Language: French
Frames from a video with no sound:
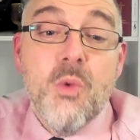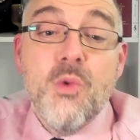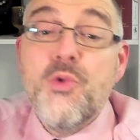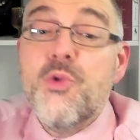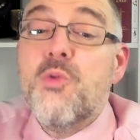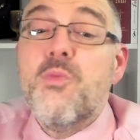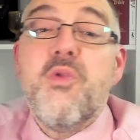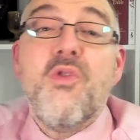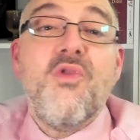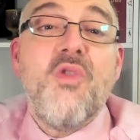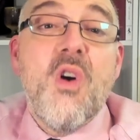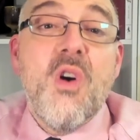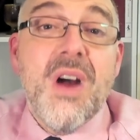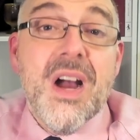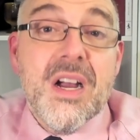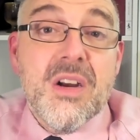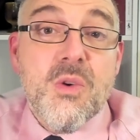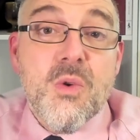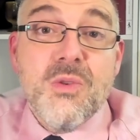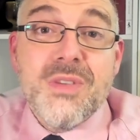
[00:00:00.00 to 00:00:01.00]
nous pouvons
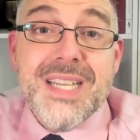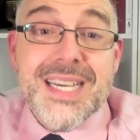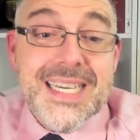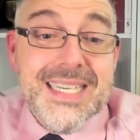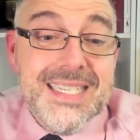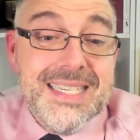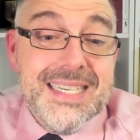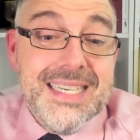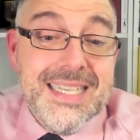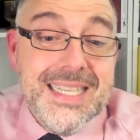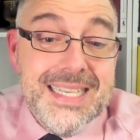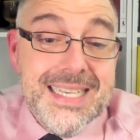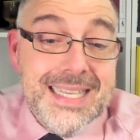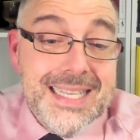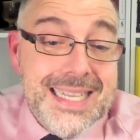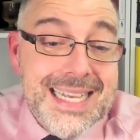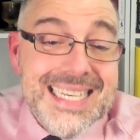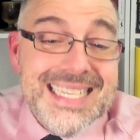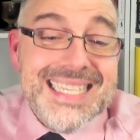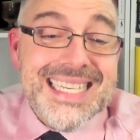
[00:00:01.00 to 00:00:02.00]
rencontrer
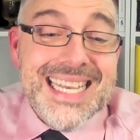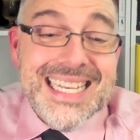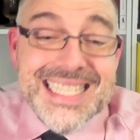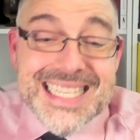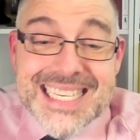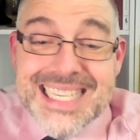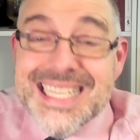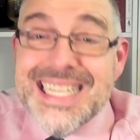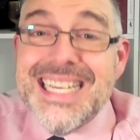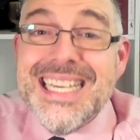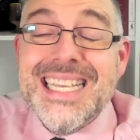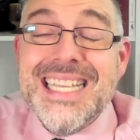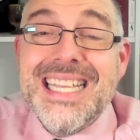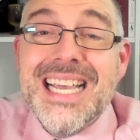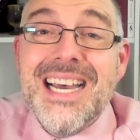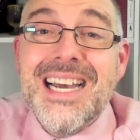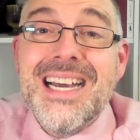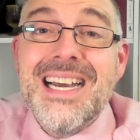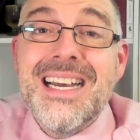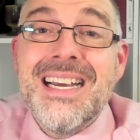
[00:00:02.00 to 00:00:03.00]
cette idée
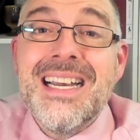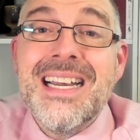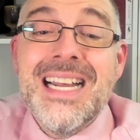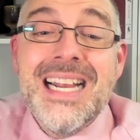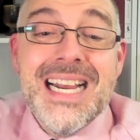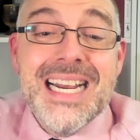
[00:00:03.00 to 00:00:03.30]
dans